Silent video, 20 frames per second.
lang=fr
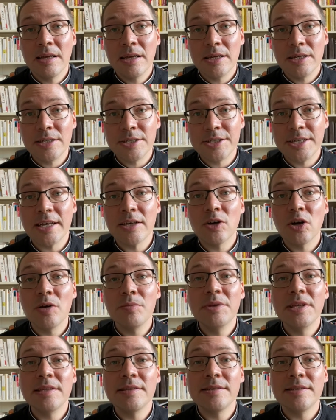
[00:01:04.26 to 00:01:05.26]
Jacob
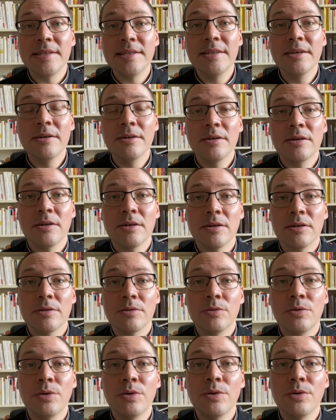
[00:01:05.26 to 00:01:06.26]
décide
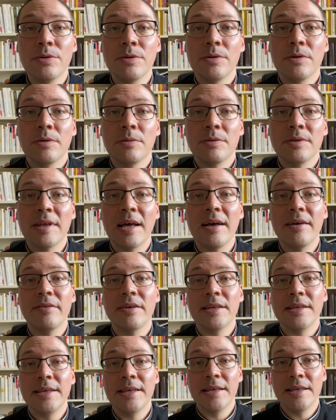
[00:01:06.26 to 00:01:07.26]
de
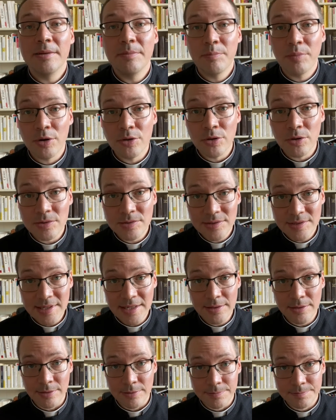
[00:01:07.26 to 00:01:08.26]
travailler pendant
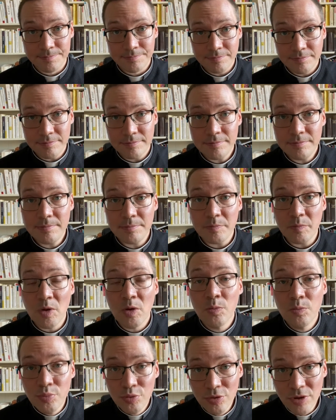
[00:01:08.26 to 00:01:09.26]
sept ans
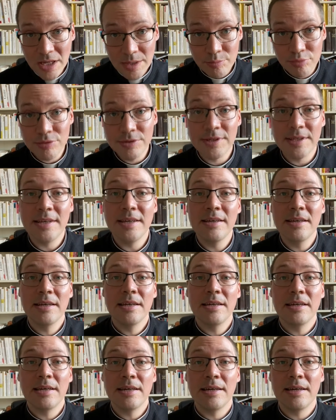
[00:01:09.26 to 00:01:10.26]
pour épouser
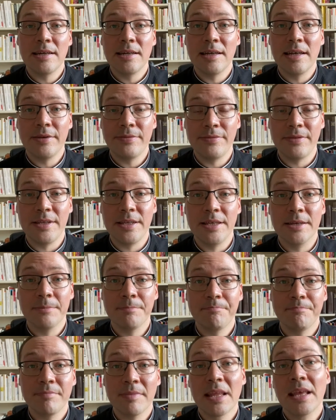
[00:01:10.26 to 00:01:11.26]
la fille.
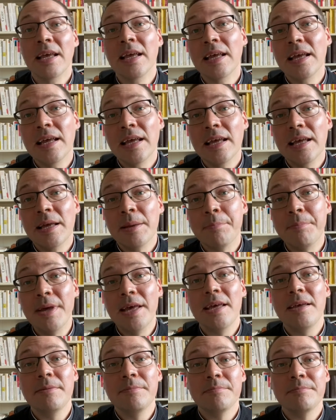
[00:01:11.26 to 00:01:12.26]

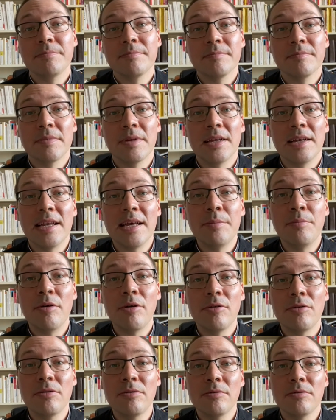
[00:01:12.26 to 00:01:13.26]
Mais
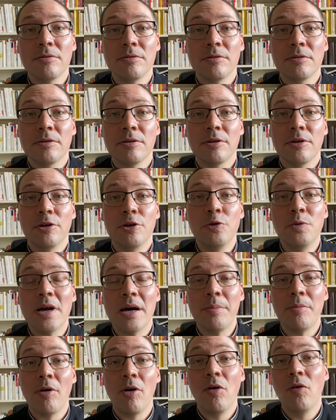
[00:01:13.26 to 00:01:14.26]
Laban lui
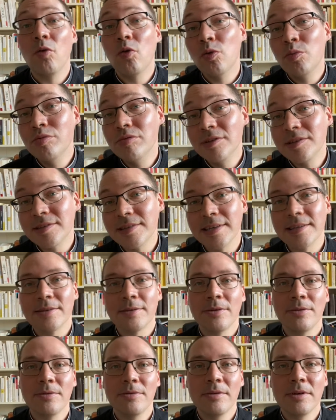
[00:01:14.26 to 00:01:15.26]
apprend au bout de sept
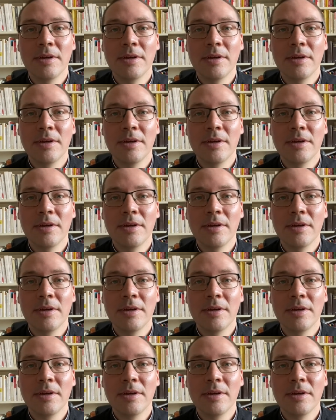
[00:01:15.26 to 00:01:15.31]
ans